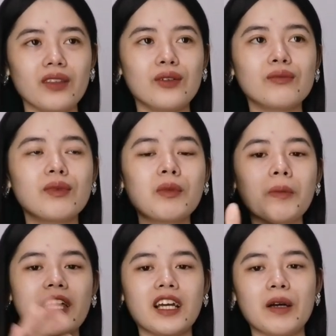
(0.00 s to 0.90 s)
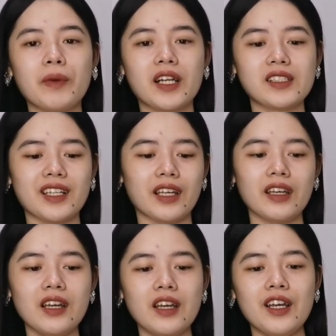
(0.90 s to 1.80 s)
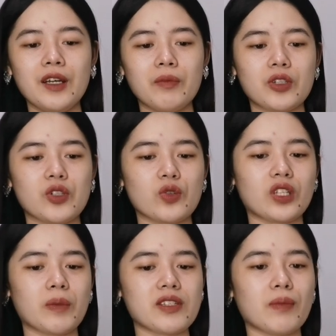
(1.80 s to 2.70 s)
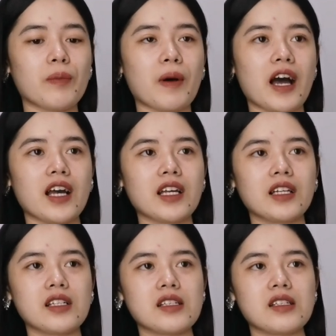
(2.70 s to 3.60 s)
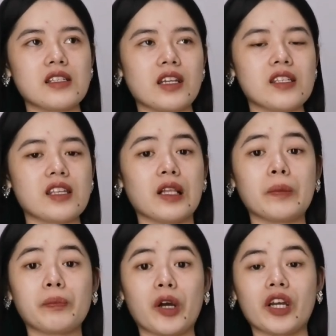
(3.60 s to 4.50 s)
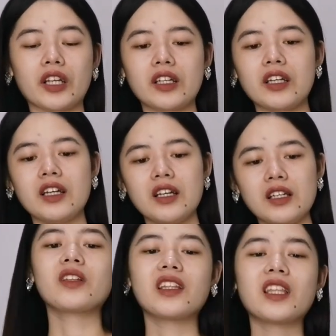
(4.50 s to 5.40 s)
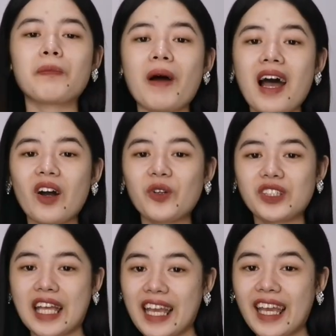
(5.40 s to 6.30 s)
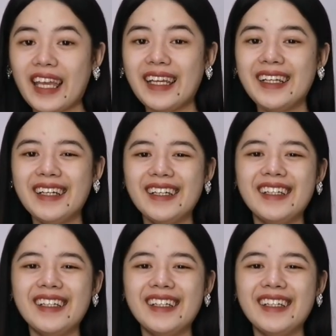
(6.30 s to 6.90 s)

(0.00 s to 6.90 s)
Nung bumaba na kami kasi magshoot kami sa baba, sa Rizal Park. Nadapa ako, te.